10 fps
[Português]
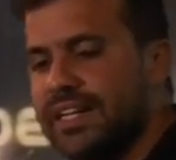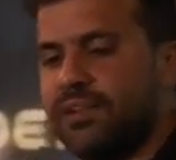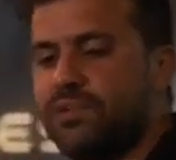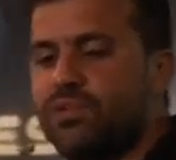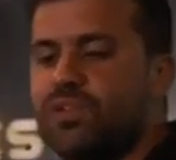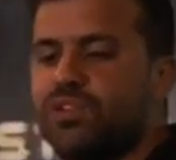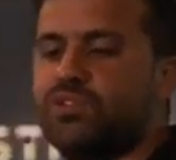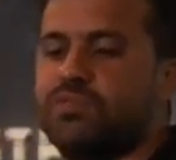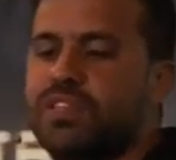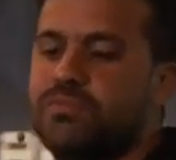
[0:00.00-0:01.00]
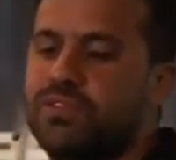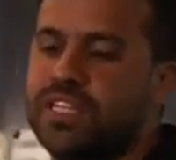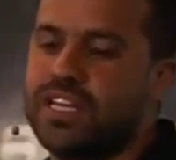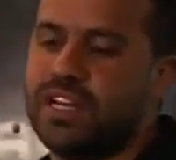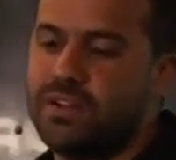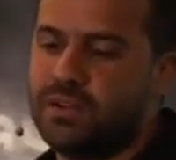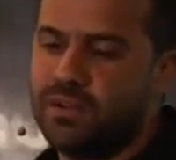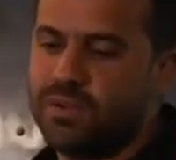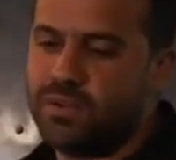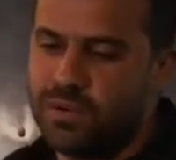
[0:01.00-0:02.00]
O YouTube tá bloqueando
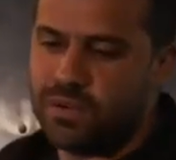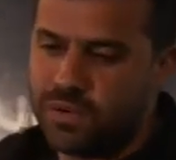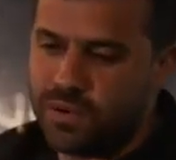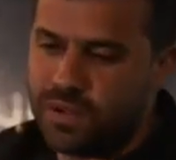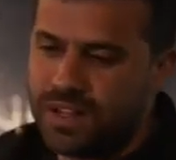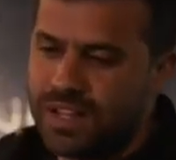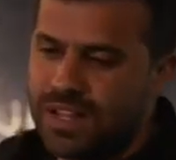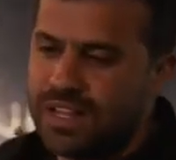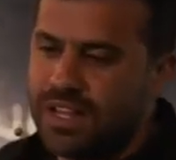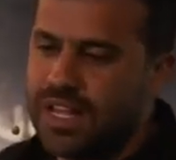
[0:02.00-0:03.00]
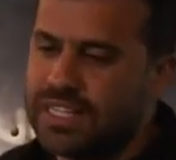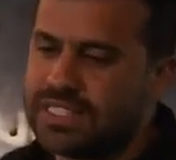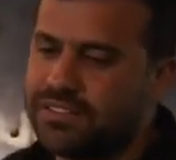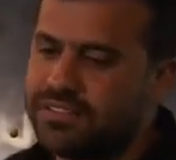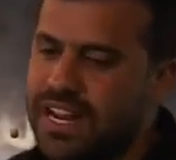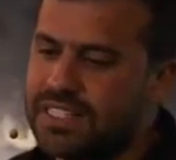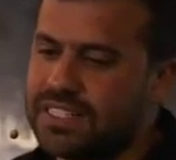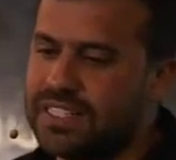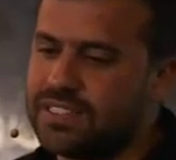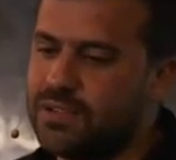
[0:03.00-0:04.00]
o, essa frase que
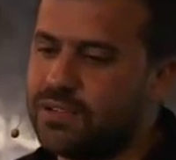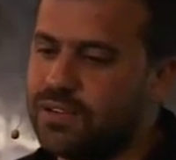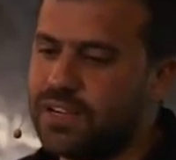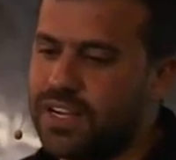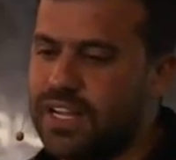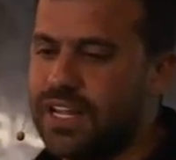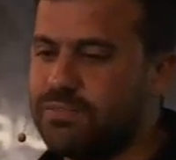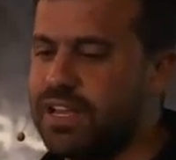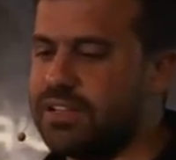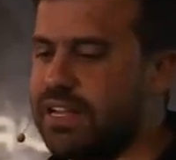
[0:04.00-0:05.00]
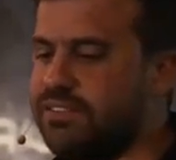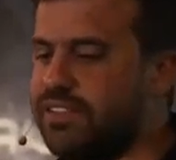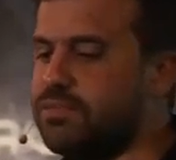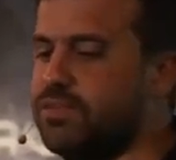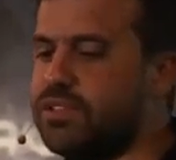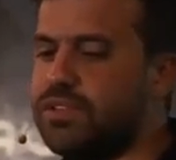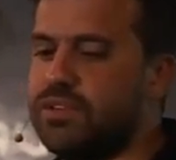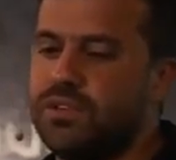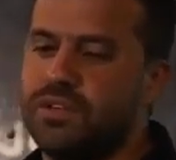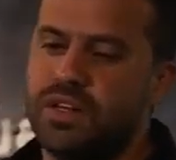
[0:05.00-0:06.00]
vocês estão colocando aí, porque tá vindo muito.
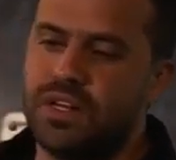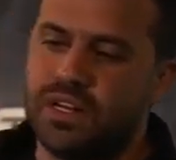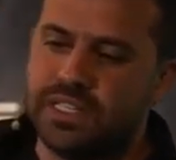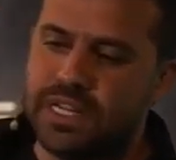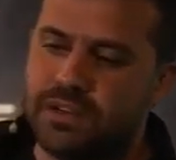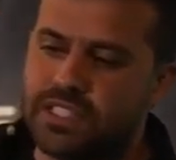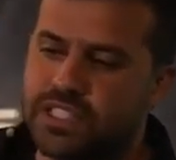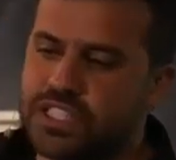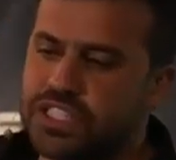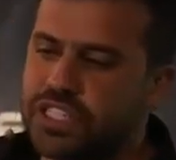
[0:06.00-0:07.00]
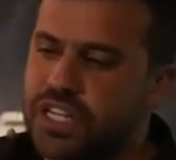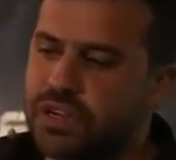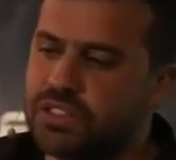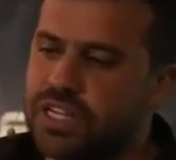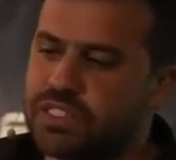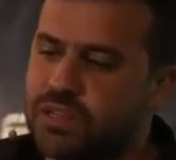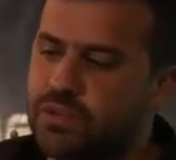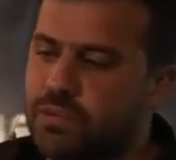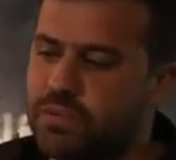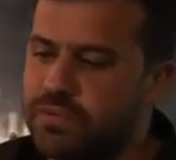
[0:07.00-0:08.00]
Não existe negociação
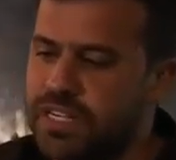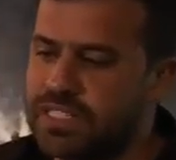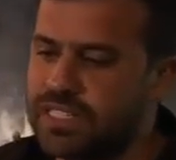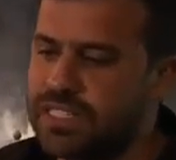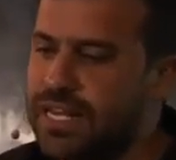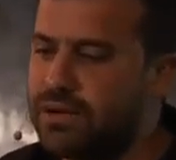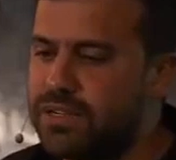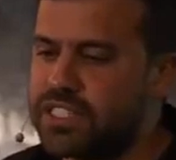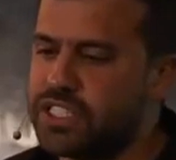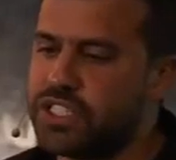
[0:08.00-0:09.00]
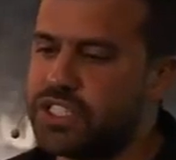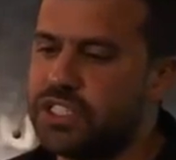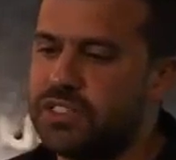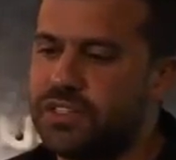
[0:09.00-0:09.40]
com a pobreza. Não existe.